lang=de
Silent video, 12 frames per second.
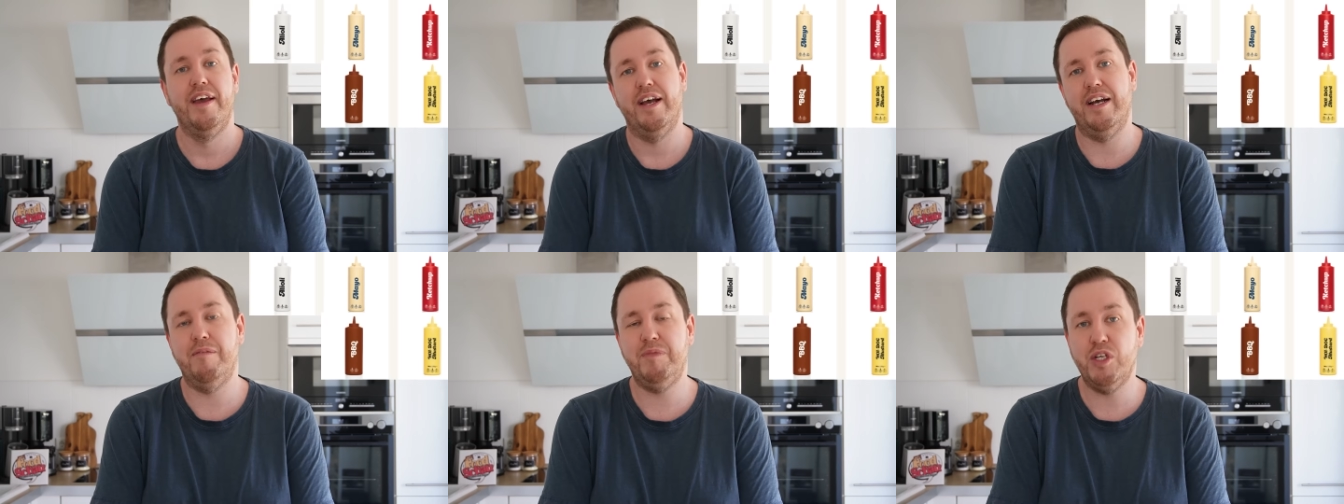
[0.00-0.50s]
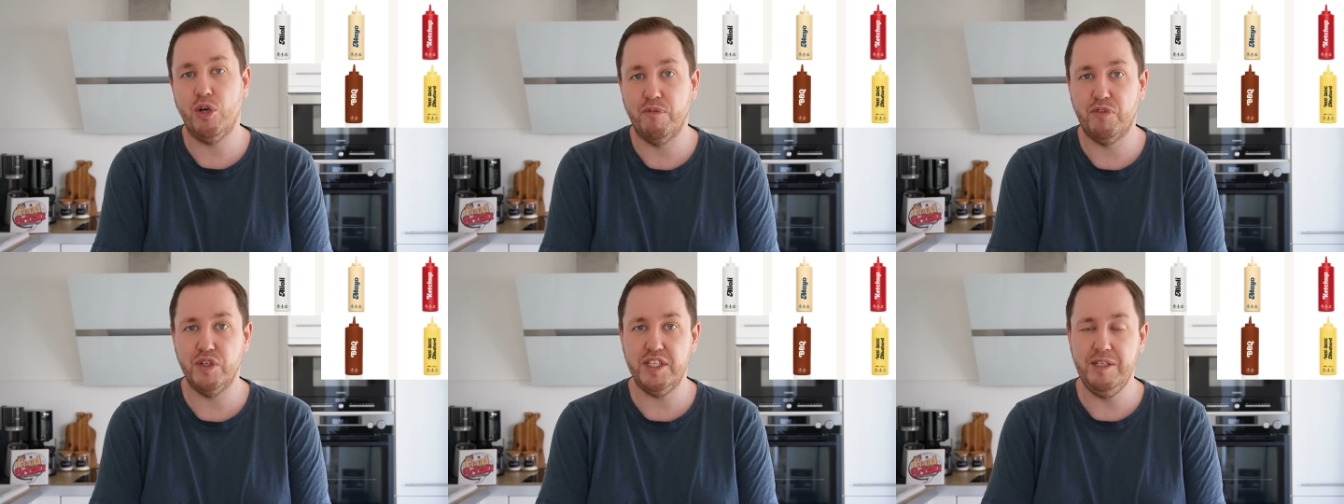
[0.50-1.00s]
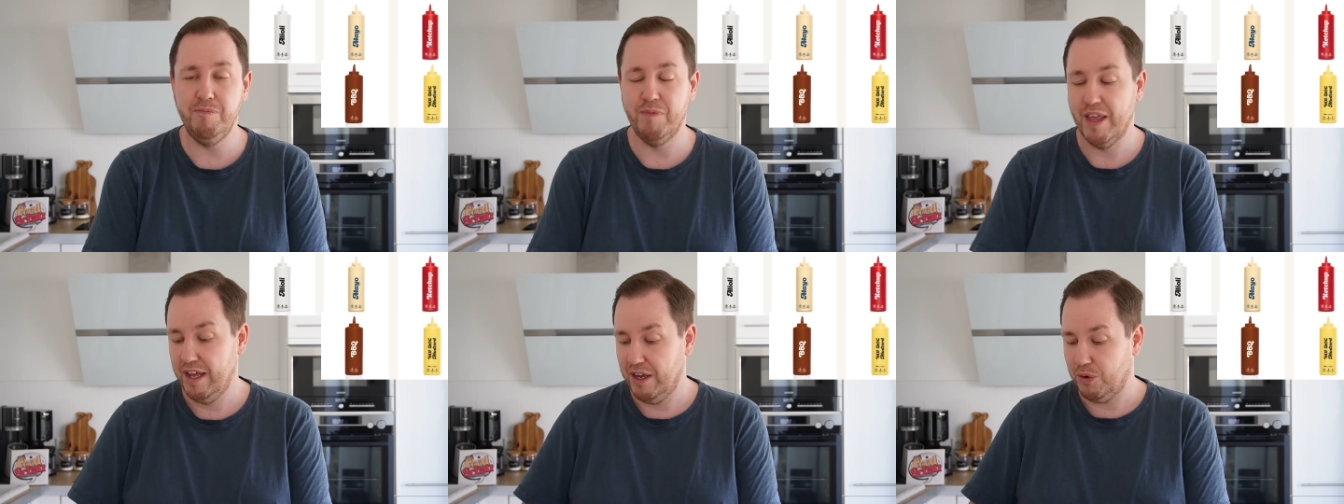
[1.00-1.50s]
Ähm, die kommen von ihm.
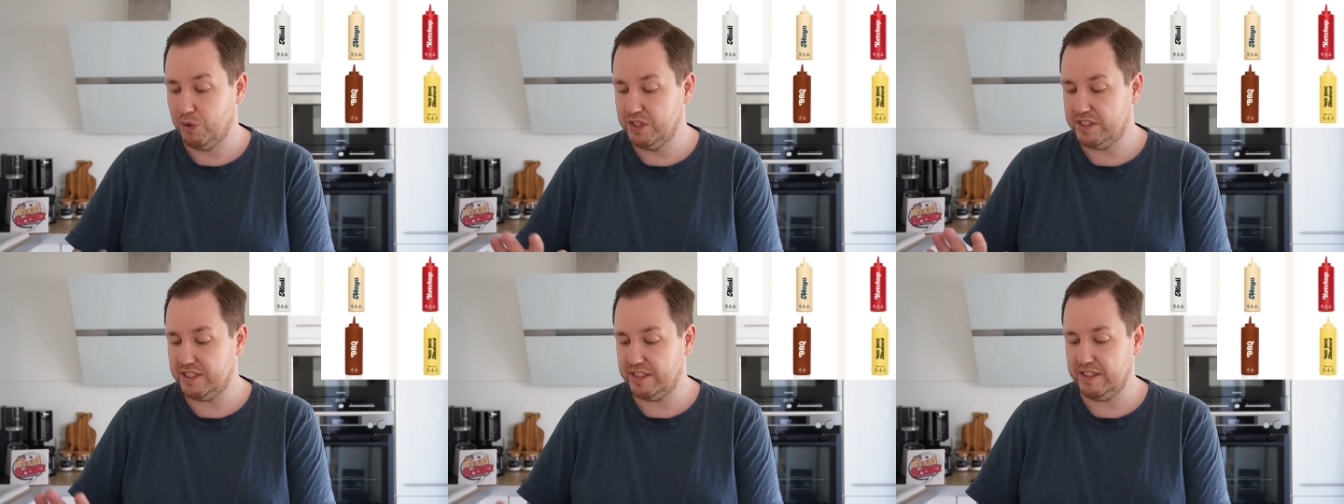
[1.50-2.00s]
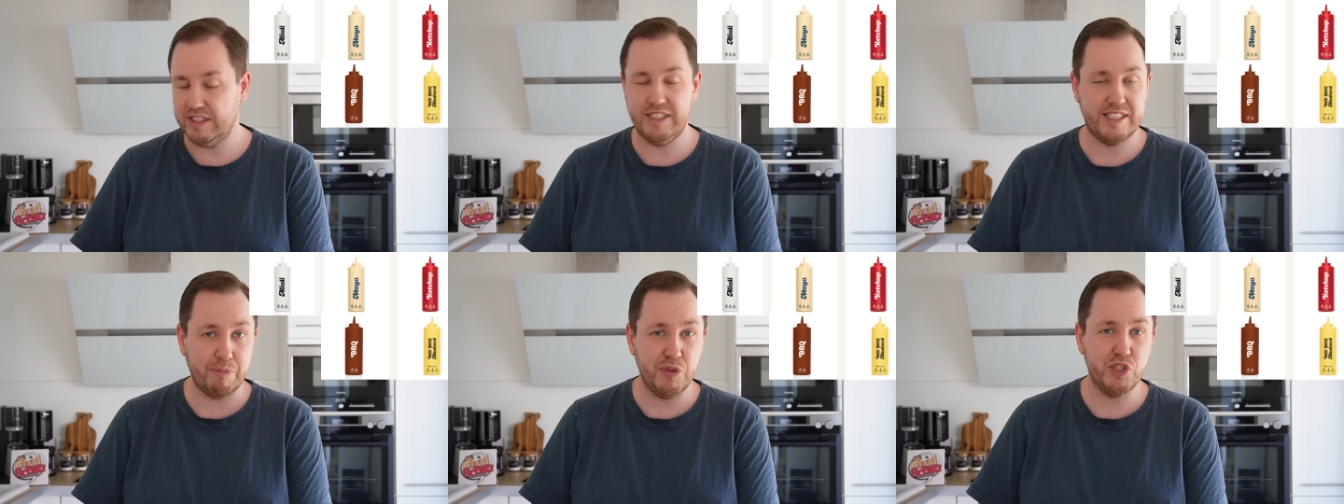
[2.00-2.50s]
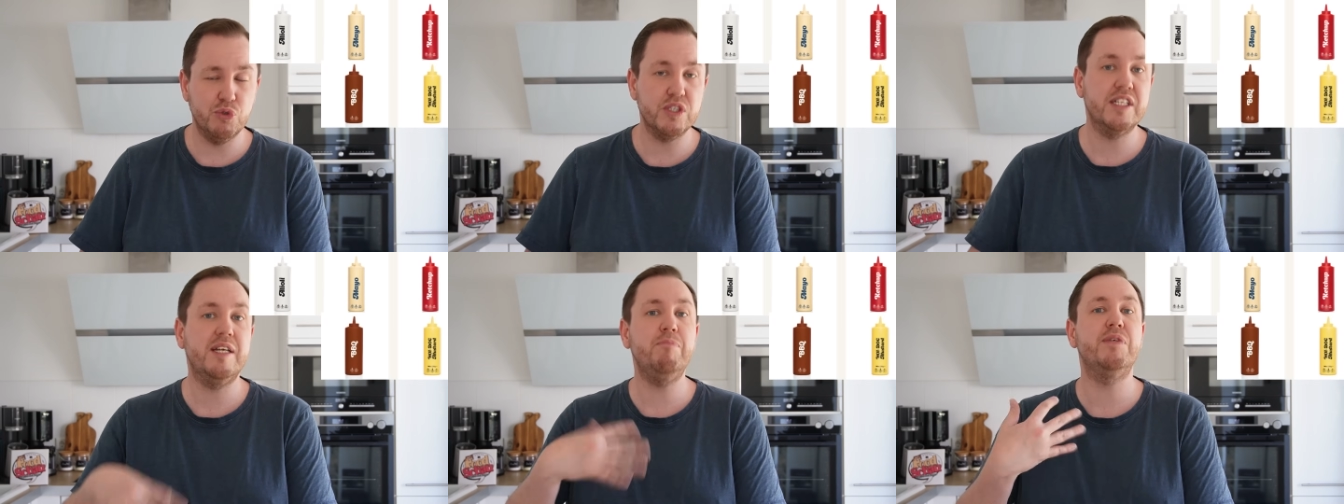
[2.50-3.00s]
Und die
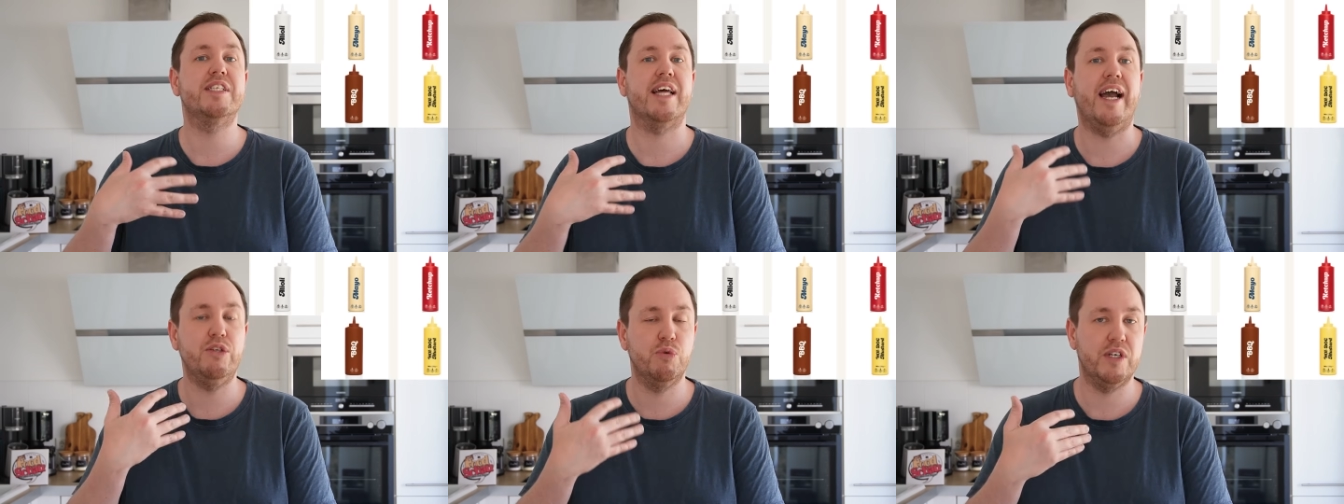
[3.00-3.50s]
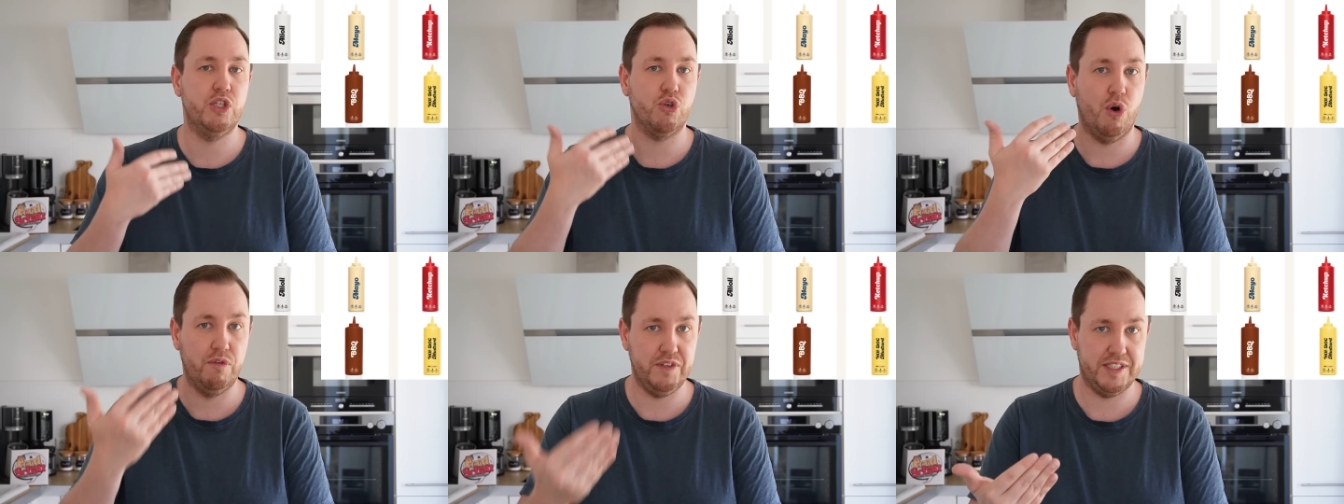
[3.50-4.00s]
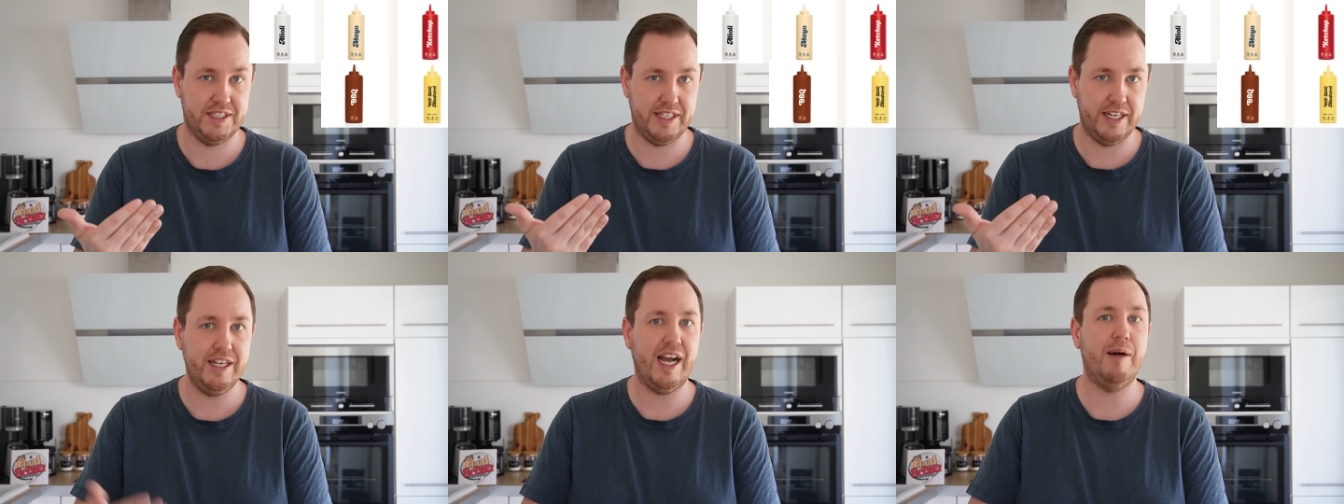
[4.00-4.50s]
Subway-Soßen gibt es rein theoretisch
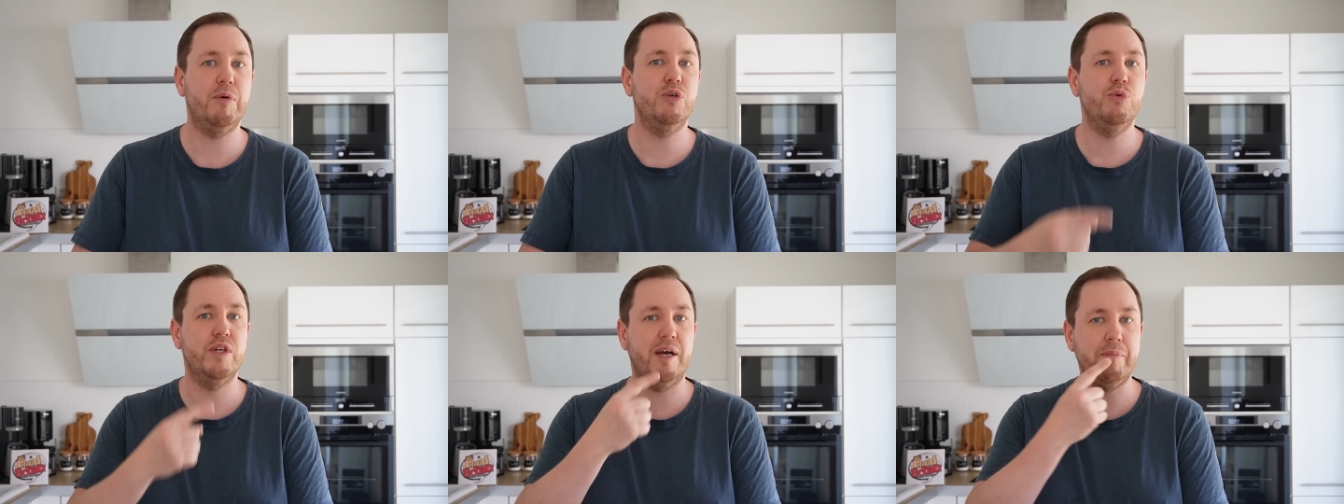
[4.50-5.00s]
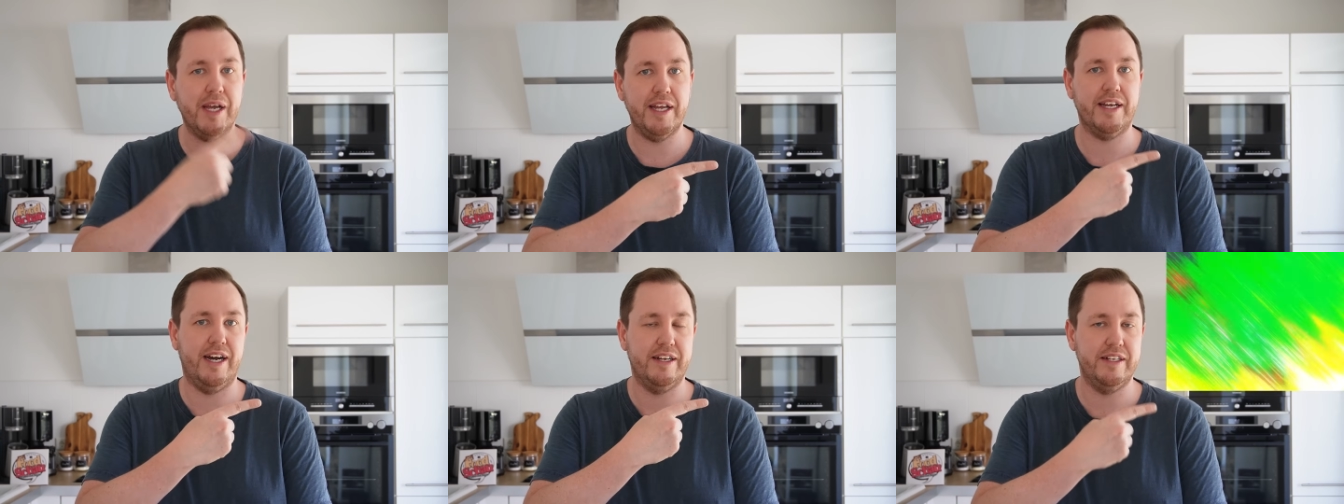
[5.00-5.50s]
offiziell, aber nur in Amerika,